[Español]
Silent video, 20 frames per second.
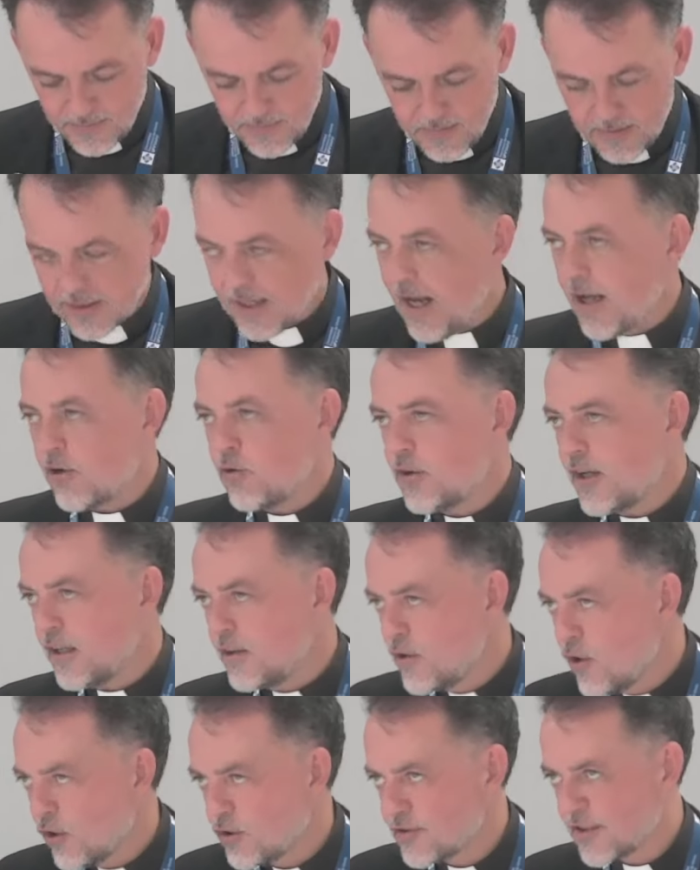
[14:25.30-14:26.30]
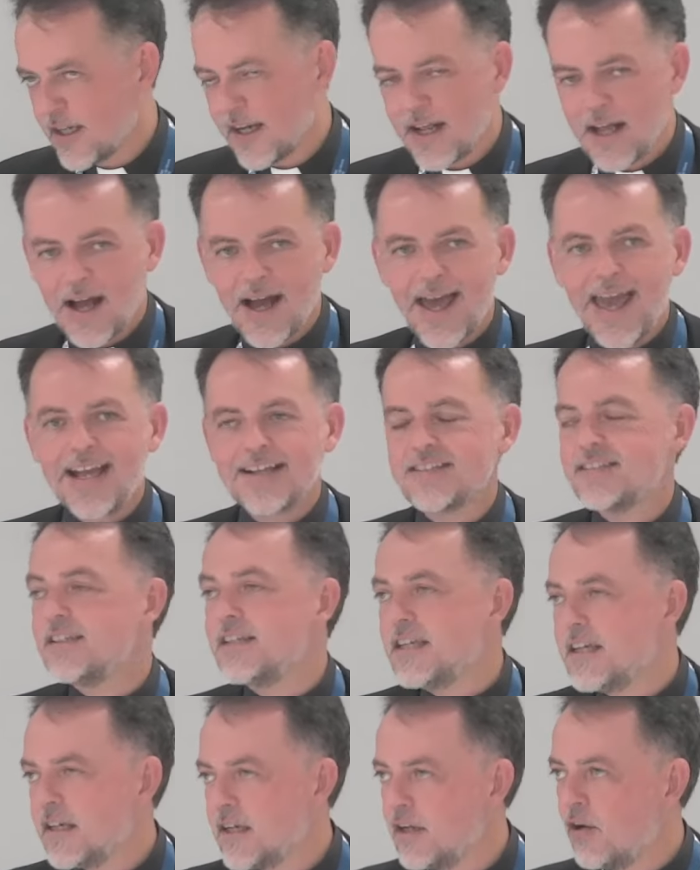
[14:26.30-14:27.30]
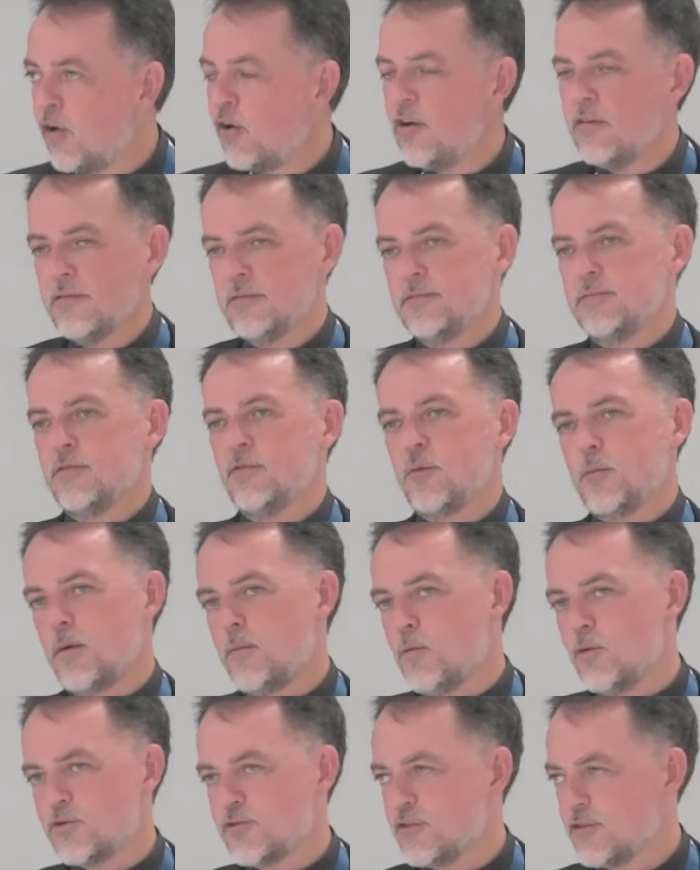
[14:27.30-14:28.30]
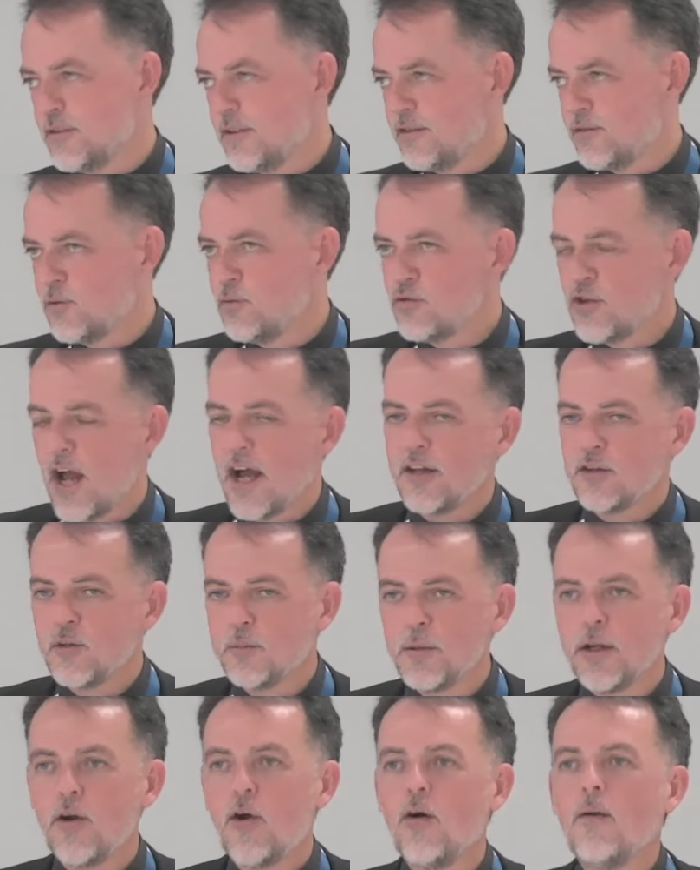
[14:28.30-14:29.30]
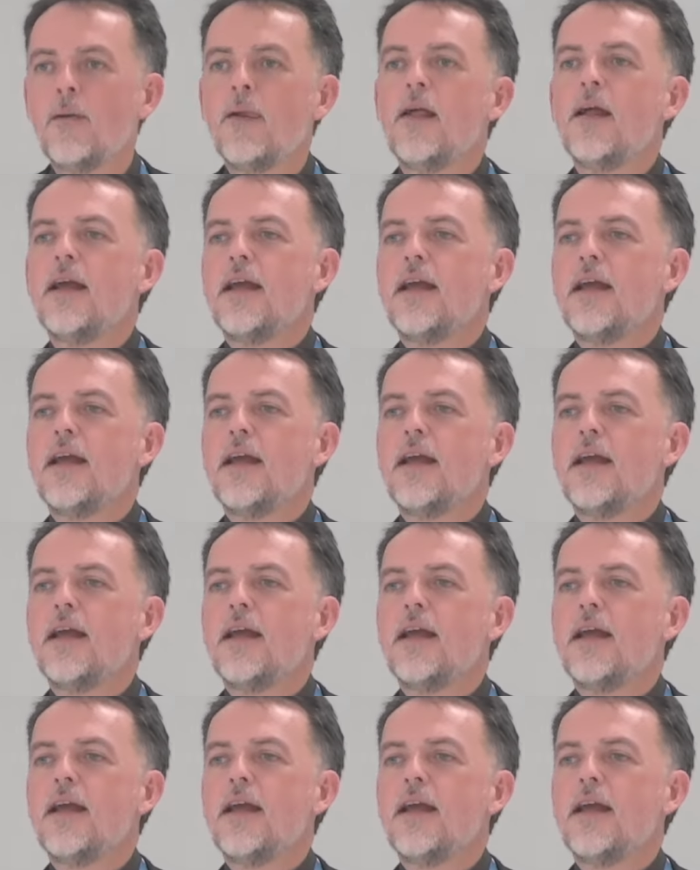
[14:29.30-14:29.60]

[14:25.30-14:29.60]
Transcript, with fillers: Claro que Dios crea ex nihilo, como hemos escuchado, pero